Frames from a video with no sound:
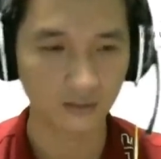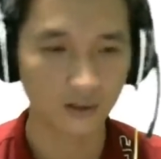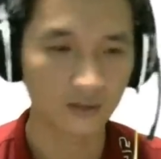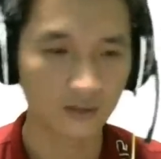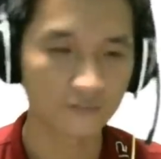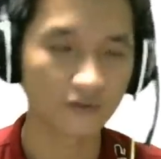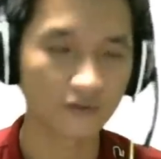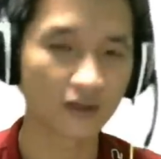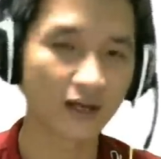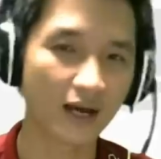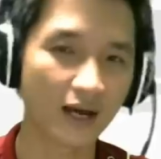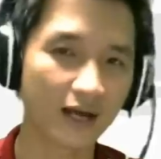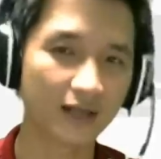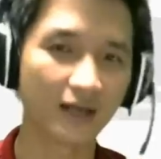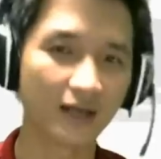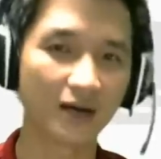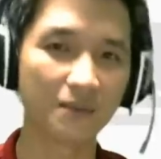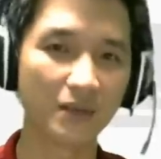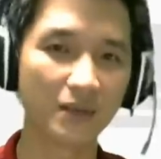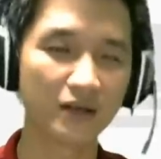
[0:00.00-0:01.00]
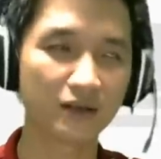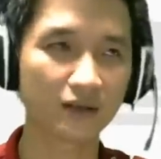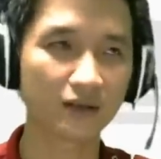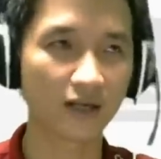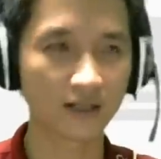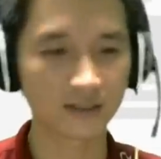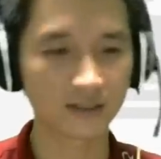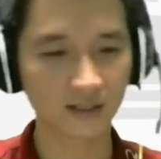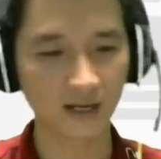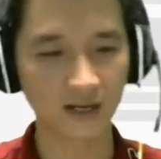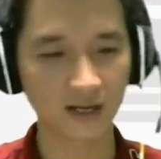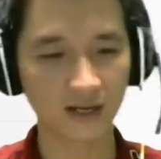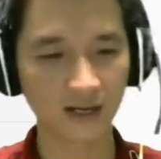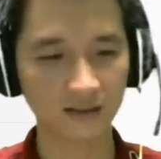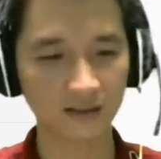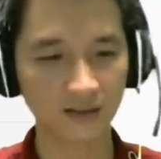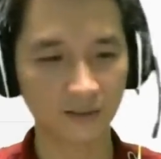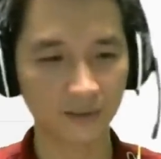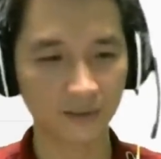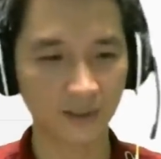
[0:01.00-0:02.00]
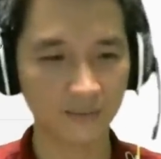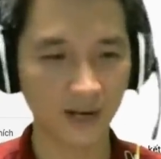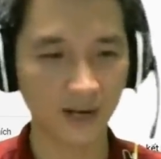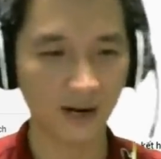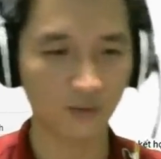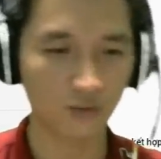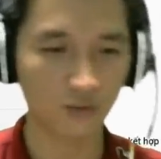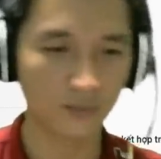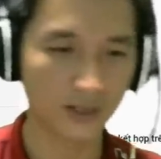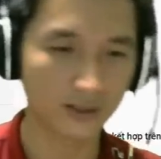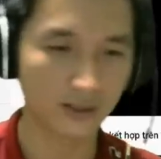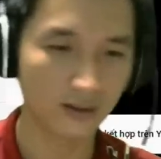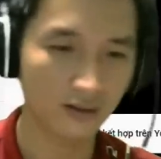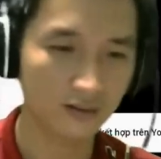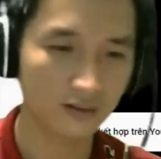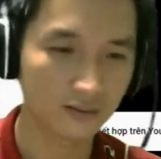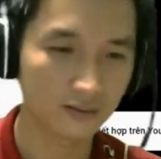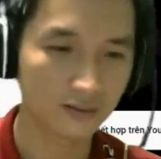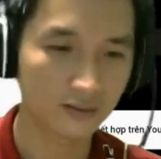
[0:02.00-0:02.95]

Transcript: Phần 2 là ở bên kênh Lãng Tầm Kiếm Hào của mình đó.